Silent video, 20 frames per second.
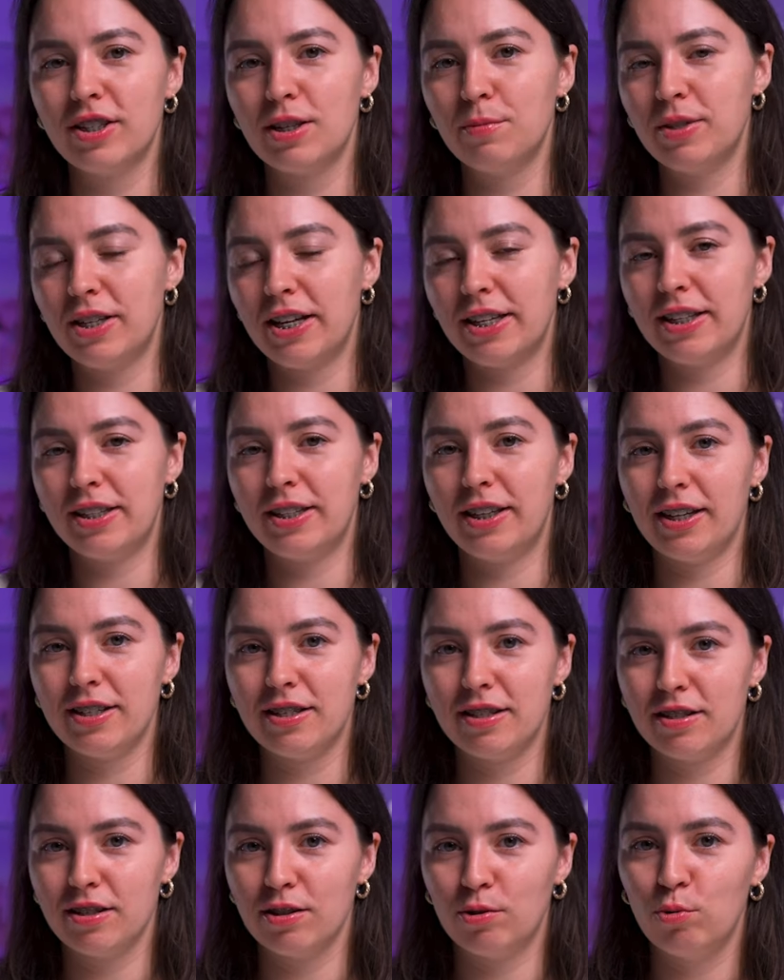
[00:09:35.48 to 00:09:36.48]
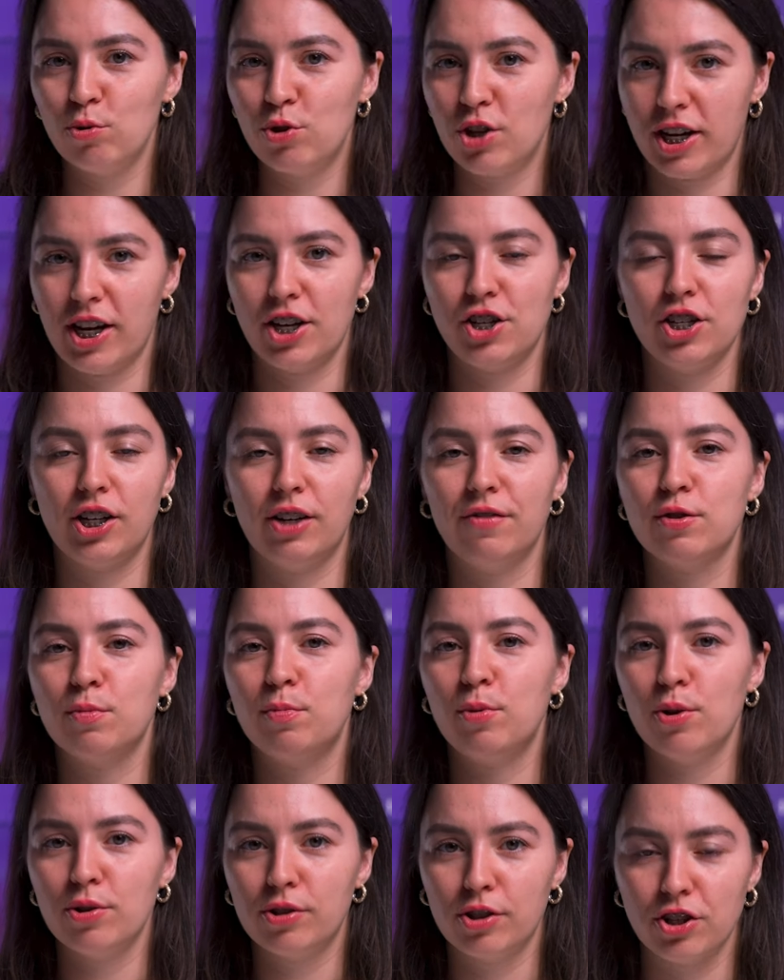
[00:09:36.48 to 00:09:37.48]
нас обязательно есть куча ящиков
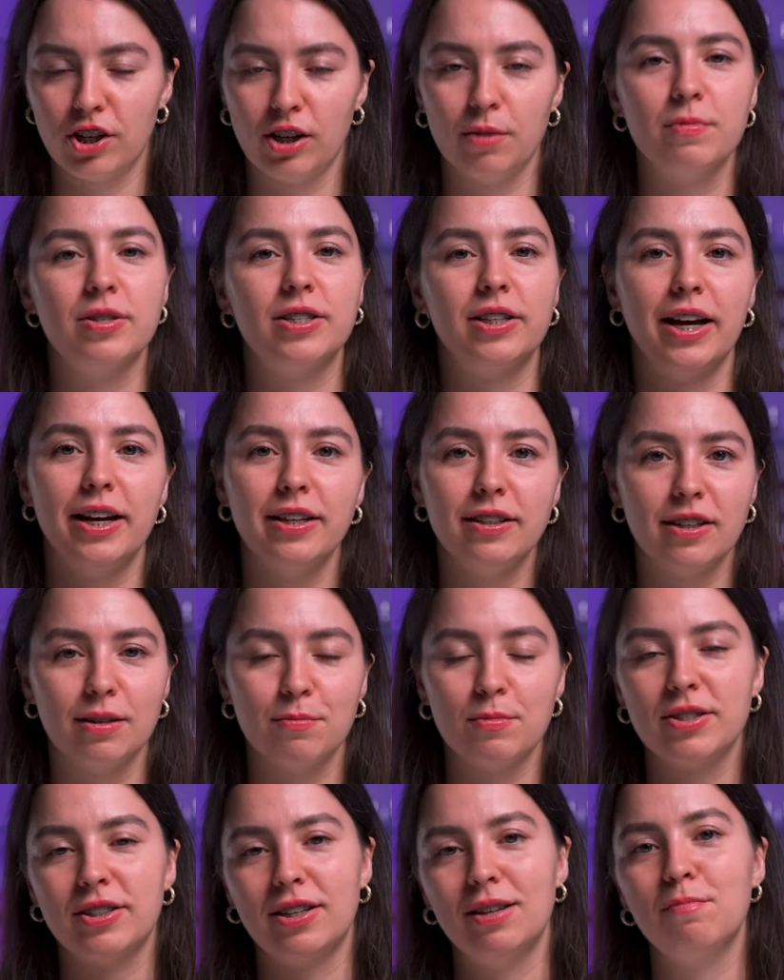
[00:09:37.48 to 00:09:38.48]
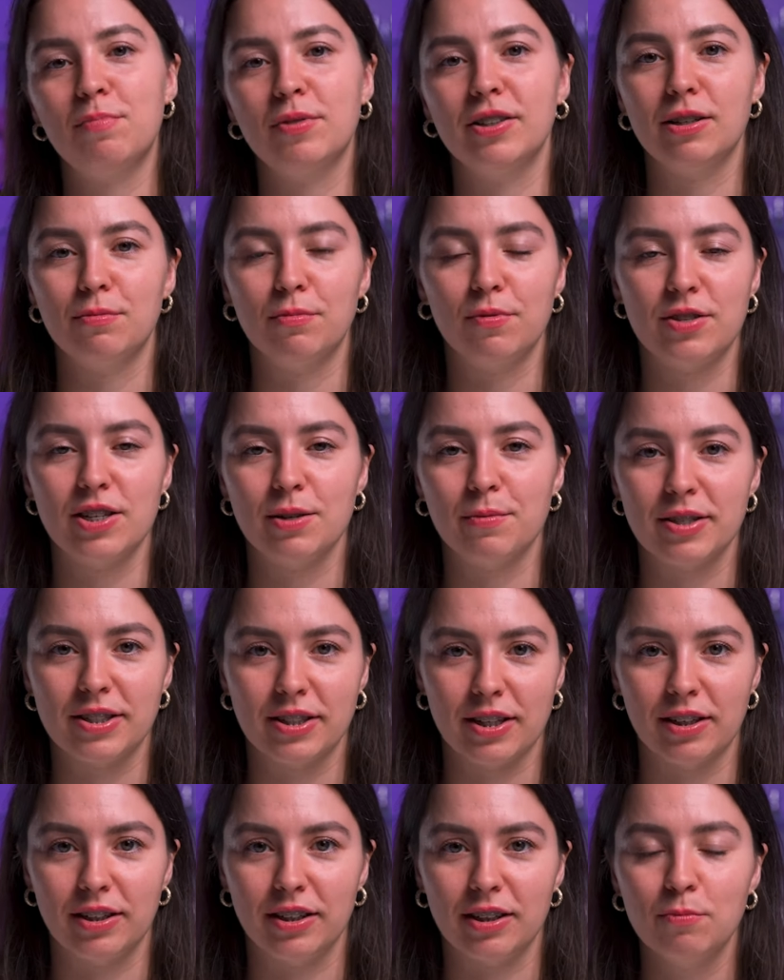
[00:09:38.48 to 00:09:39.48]
с блесточками, слайдерами, стемпингом и всем
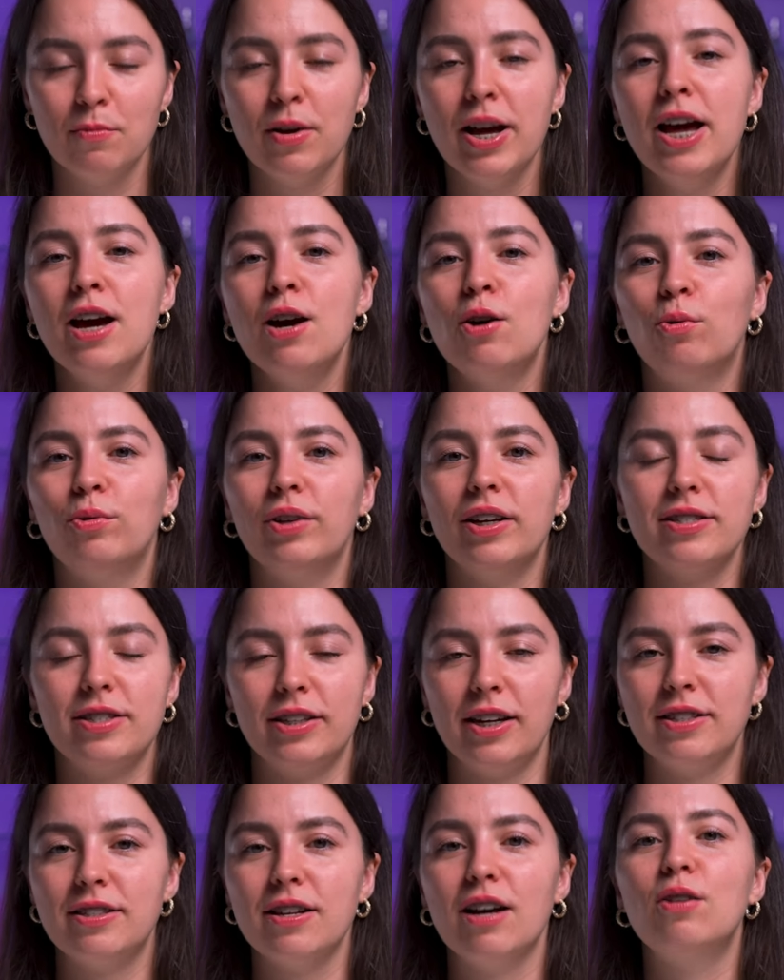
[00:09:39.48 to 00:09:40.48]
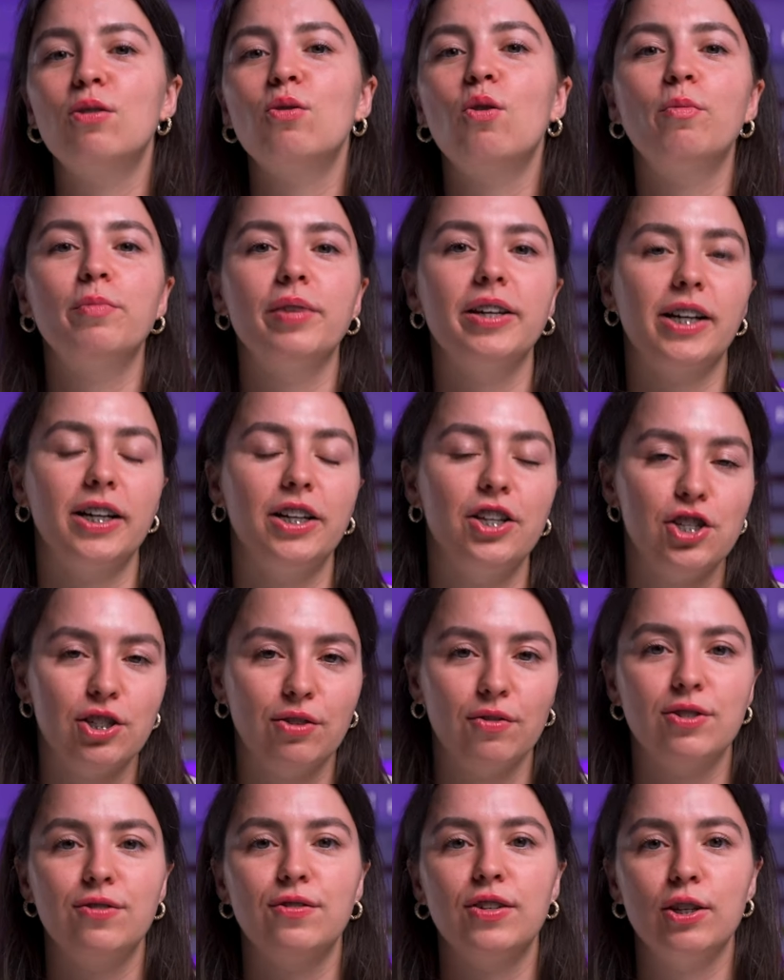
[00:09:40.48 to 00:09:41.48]
остальным. У нас есть огромное
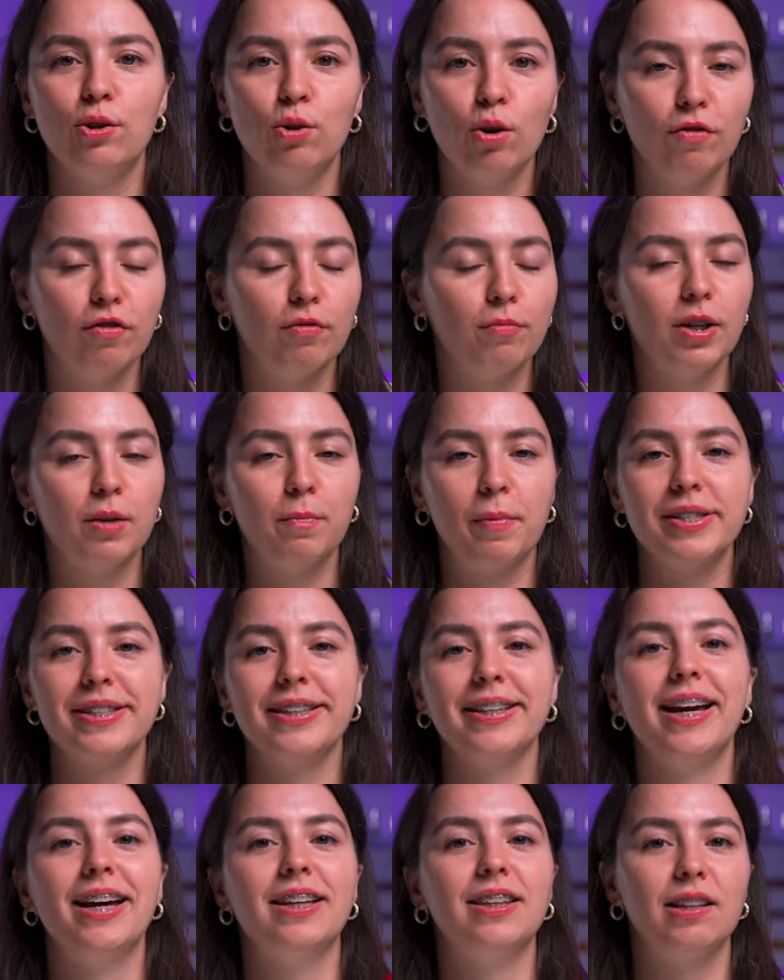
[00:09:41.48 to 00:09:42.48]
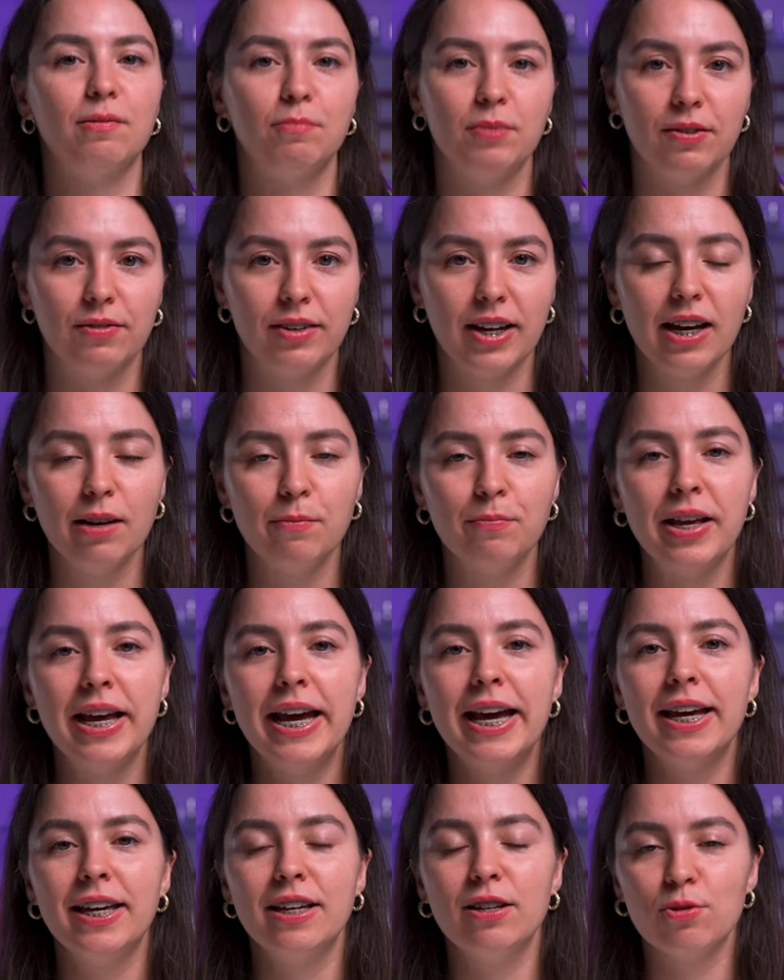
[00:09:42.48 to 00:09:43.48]
количество цветников, и мы их постоянно обновляем.
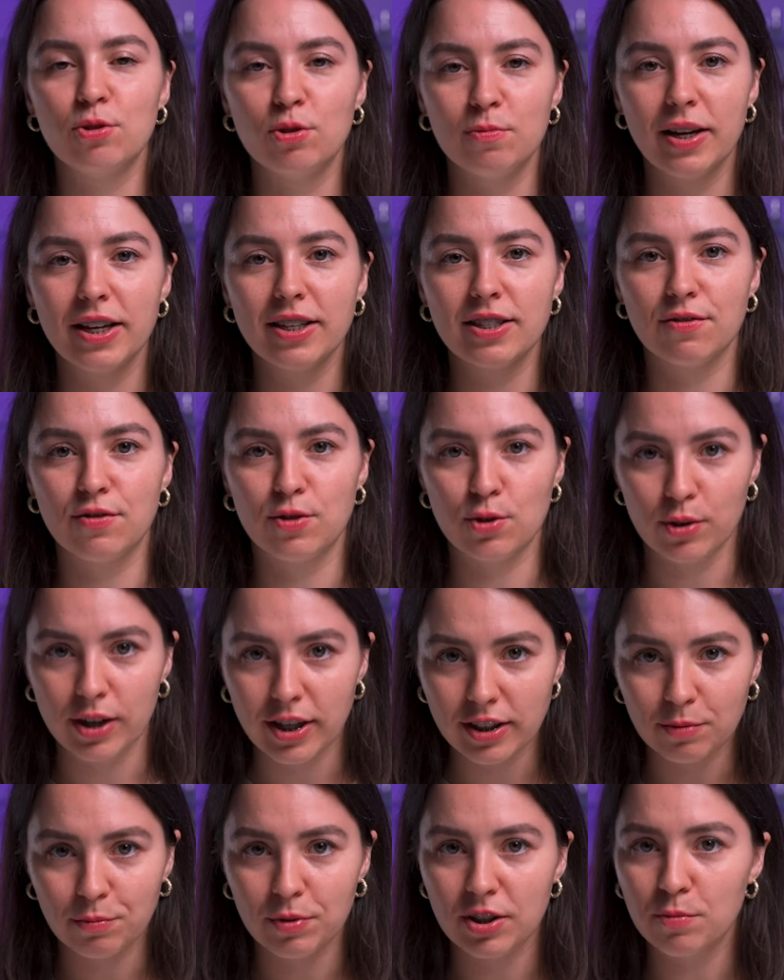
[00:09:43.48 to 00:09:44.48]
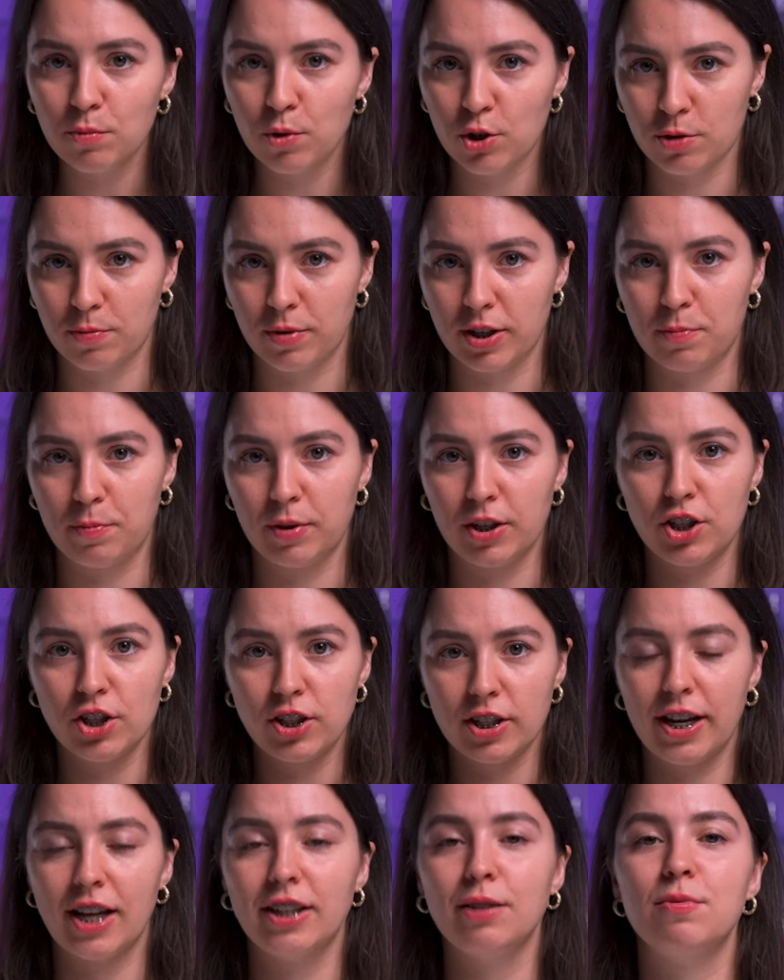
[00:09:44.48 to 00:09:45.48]
И, разумеется, все это мы не можем
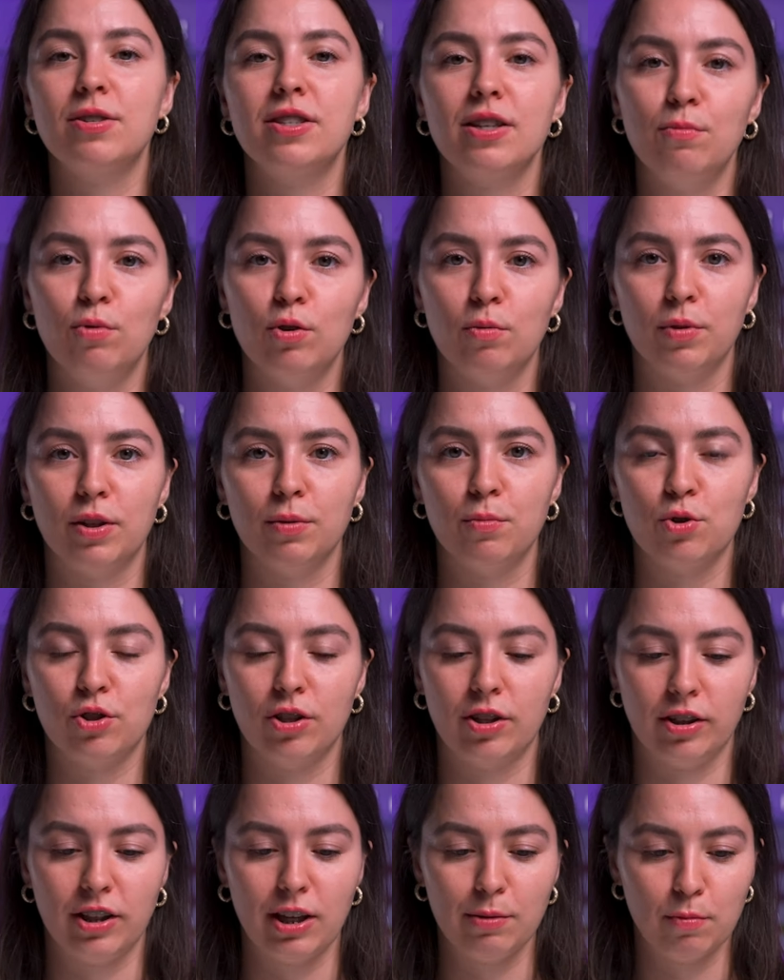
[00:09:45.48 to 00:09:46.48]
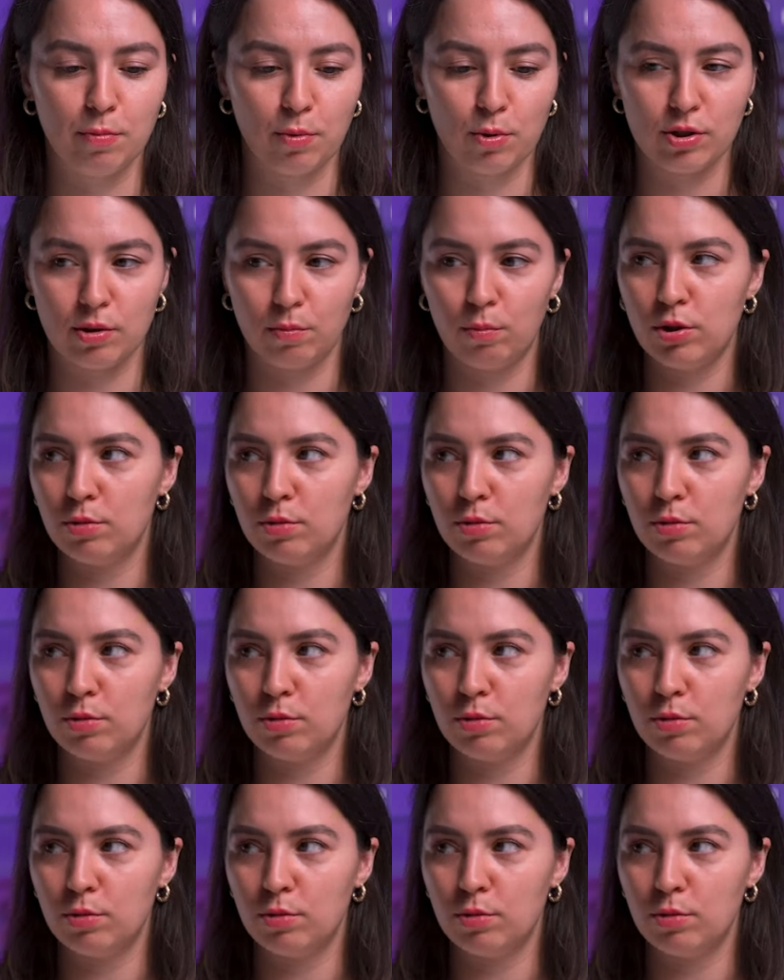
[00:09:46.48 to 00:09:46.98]
расположить рядом с собой, потому что тогда мы просто